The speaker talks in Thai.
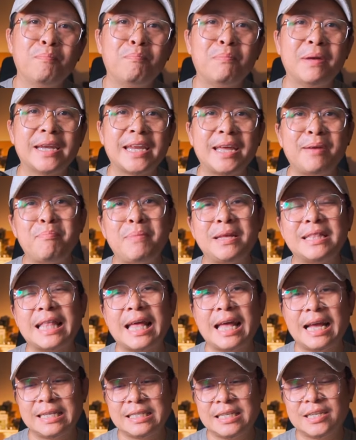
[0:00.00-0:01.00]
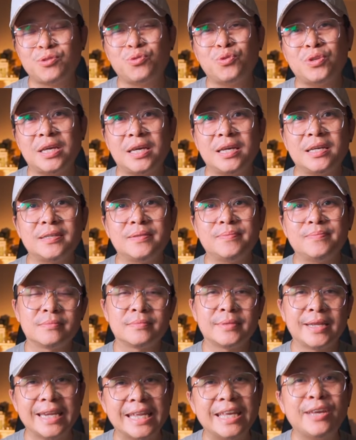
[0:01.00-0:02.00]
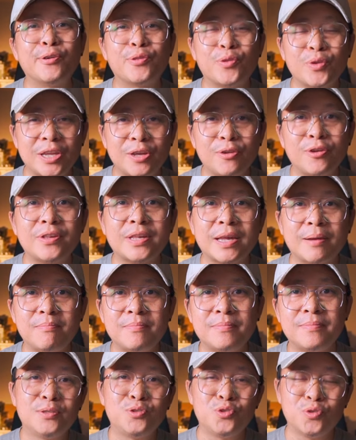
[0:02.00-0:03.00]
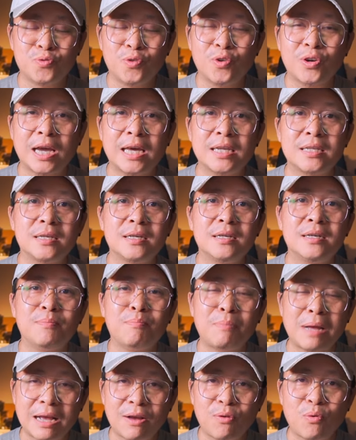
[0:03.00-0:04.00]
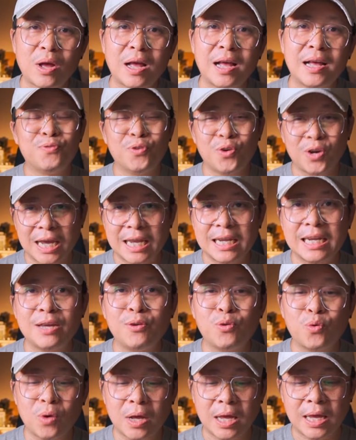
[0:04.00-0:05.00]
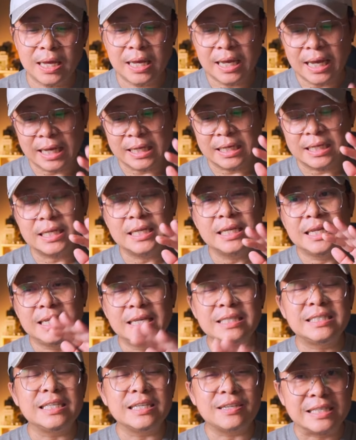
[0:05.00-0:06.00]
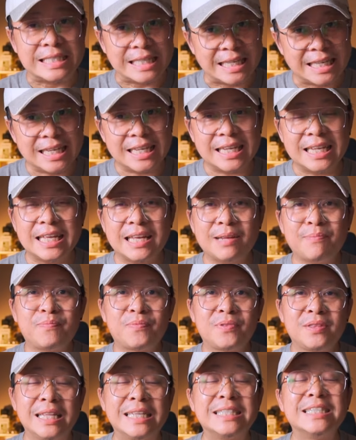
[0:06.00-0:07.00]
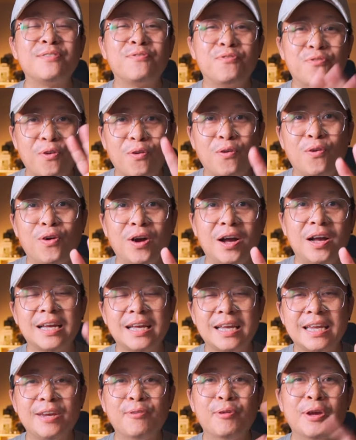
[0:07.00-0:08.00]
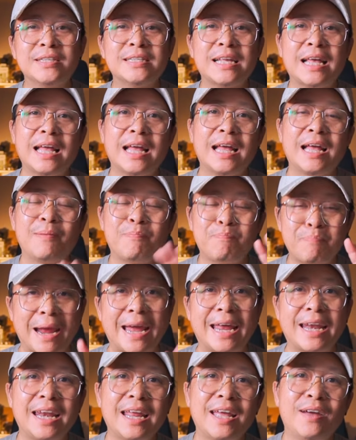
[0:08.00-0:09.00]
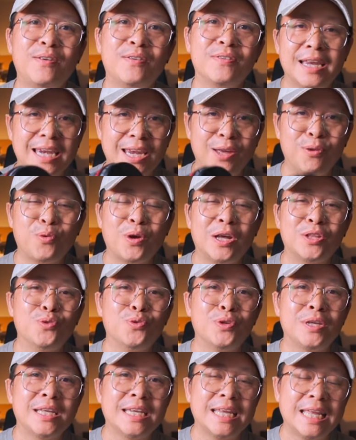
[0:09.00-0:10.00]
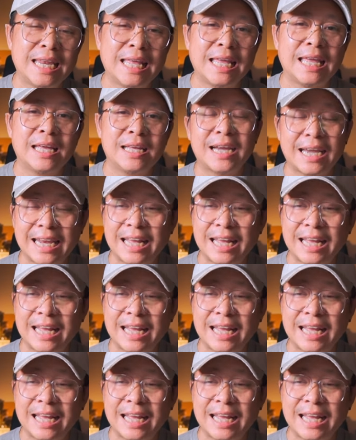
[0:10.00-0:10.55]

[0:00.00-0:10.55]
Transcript: มันแทบไม่ต่างจากตัวเนี้ยดีกว่าตัวนี้ด้วยซ้ำจุดโฟกัสก็มากกว่าโฟกัสเร็วกว่าอันนี้ DIGIC 4 นะครับ DIGIC 4EOS R 8 แล้วเร็วกว่าตัวนี้แน่ๆข